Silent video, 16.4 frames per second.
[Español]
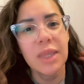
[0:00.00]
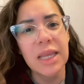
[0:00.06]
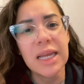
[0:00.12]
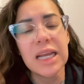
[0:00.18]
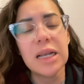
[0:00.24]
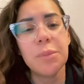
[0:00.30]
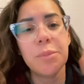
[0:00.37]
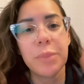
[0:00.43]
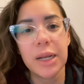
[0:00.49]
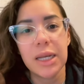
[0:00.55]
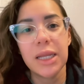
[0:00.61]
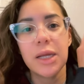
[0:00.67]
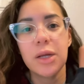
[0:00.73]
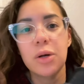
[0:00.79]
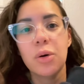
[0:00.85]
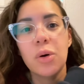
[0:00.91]
el
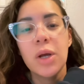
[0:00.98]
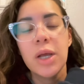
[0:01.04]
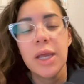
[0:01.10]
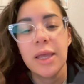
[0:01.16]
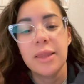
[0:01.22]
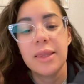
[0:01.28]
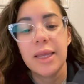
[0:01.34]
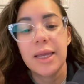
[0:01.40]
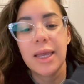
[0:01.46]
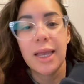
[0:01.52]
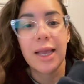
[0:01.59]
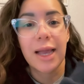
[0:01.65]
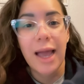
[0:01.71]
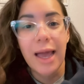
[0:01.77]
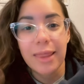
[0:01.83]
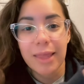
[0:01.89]
peligro de que
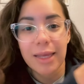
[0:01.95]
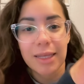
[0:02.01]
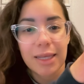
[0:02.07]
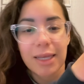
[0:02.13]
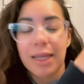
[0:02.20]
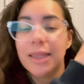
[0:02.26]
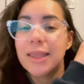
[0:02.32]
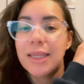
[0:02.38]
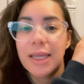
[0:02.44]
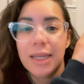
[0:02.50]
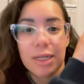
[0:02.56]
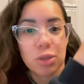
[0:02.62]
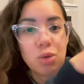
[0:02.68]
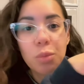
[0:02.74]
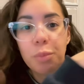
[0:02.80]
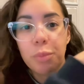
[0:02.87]
cada quien tiene
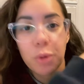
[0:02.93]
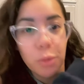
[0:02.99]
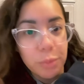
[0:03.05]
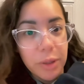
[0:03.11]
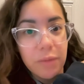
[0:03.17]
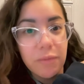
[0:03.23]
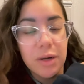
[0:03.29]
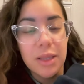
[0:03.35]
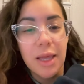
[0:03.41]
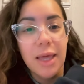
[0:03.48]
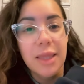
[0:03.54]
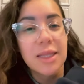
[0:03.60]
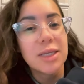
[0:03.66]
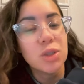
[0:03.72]
su propia verdad y